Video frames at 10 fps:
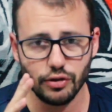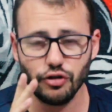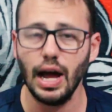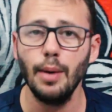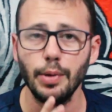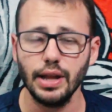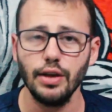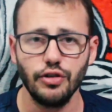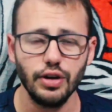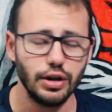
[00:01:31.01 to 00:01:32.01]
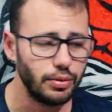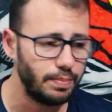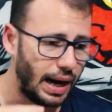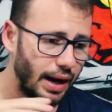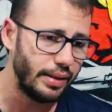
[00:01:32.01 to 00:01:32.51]
estar protegido,
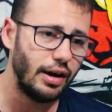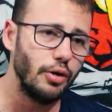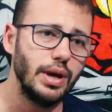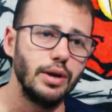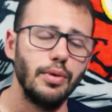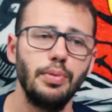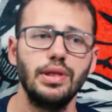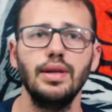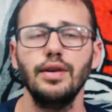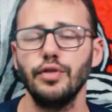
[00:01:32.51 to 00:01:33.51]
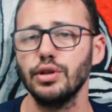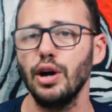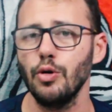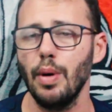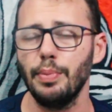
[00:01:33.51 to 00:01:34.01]
balançar o mínimo possível, ter
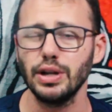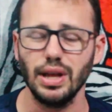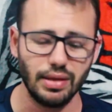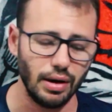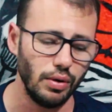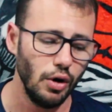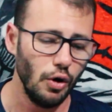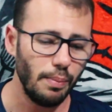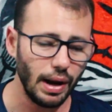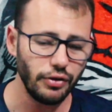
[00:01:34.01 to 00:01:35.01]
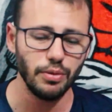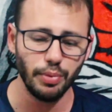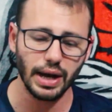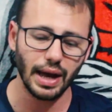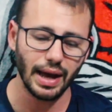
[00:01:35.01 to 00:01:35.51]
alguma proteção. O plástico
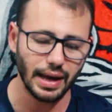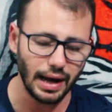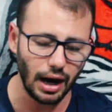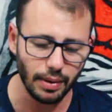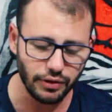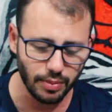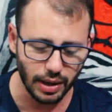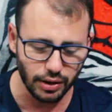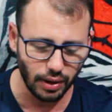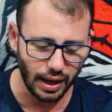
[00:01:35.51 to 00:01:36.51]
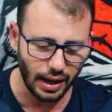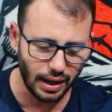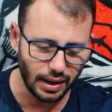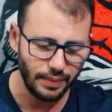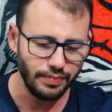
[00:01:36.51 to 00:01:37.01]
bug é legal, mas também não
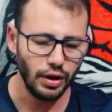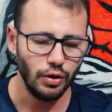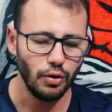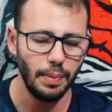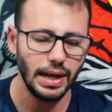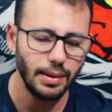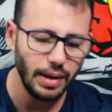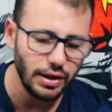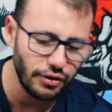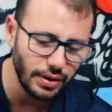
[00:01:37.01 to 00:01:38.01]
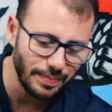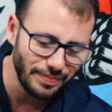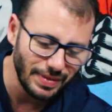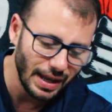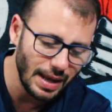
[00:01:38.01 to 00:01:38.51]
é completamente
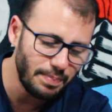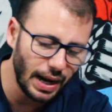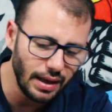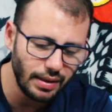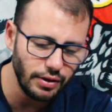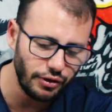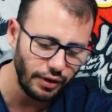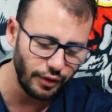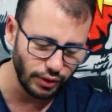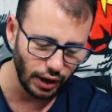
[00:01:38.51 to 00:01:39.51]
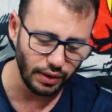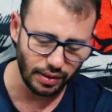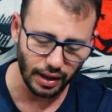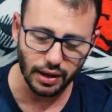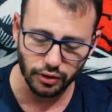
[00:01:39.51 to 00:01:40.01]
imprescindível não.
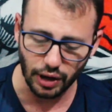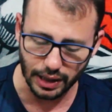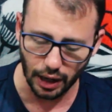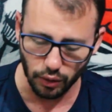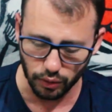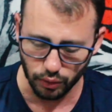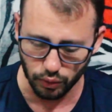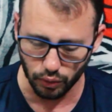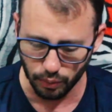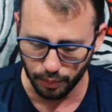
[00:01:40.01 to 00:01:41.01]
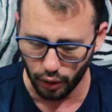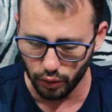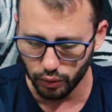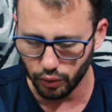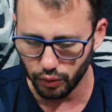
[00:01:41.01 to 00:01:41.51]
Isso aqui já dá um, um, um
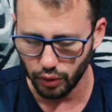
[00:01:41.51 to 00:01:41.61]
bom